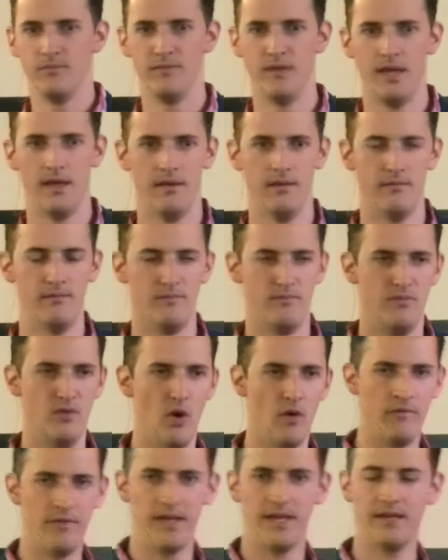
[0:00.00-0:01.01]
de,
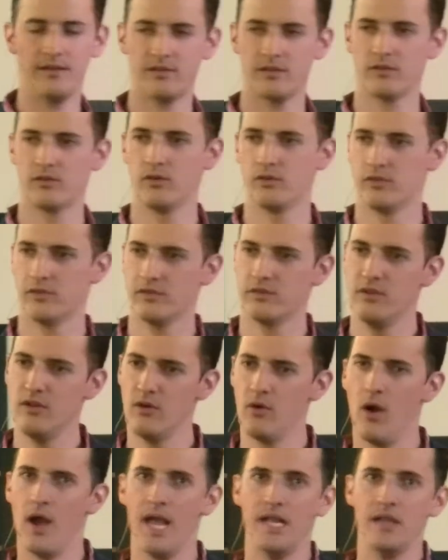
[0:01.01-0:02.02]
no ver esas cosas?
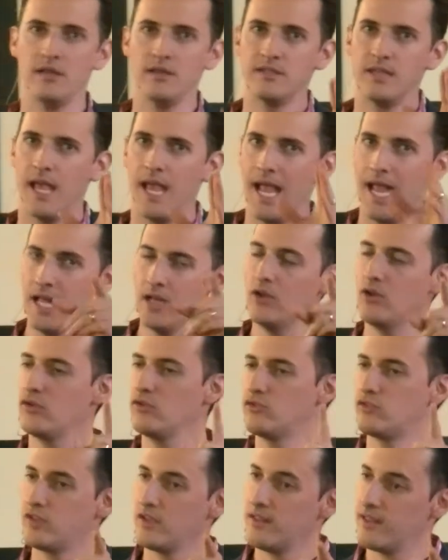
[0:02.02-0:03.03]
No, él, él
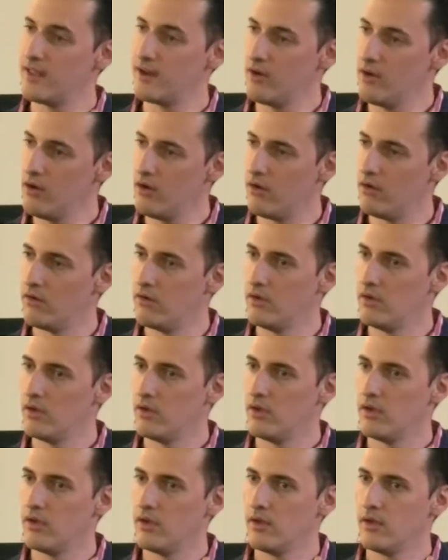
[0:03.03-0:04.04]
consideró.
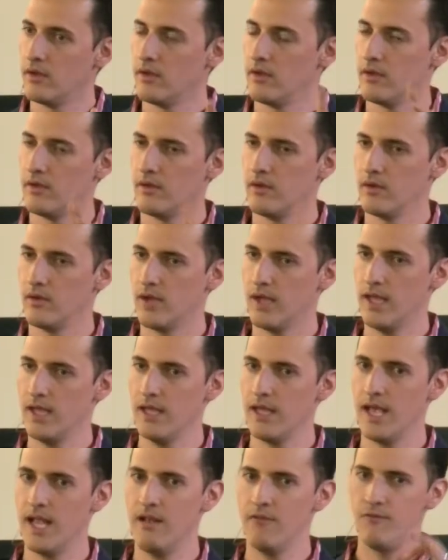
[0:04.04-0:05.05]
¿Ok?
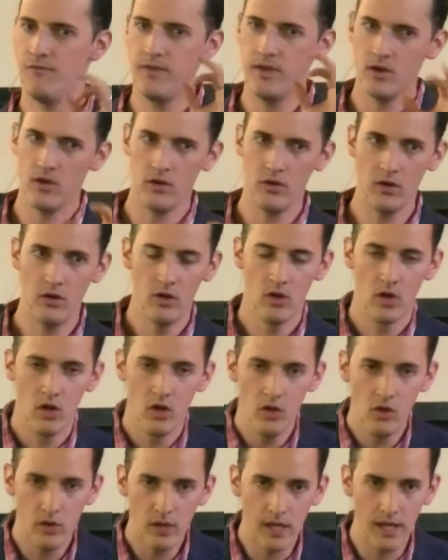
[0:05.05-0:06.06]
Él vio
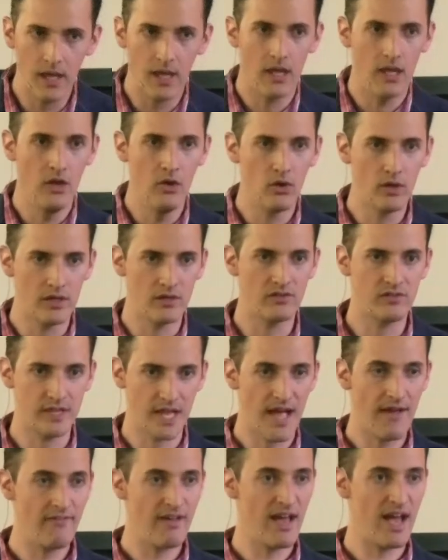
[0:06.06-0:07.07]
lo que, lo que
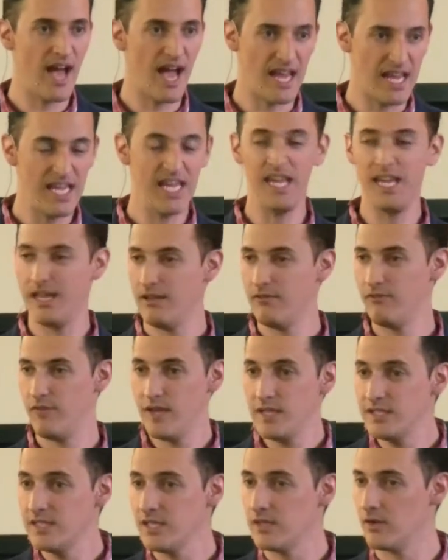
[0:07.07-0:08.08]
estaba ahí,
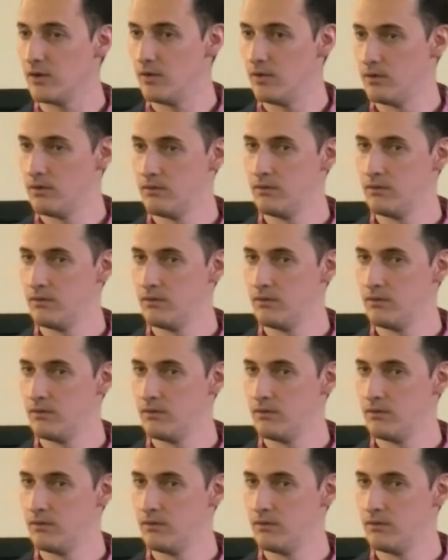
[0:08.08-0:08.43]
físico.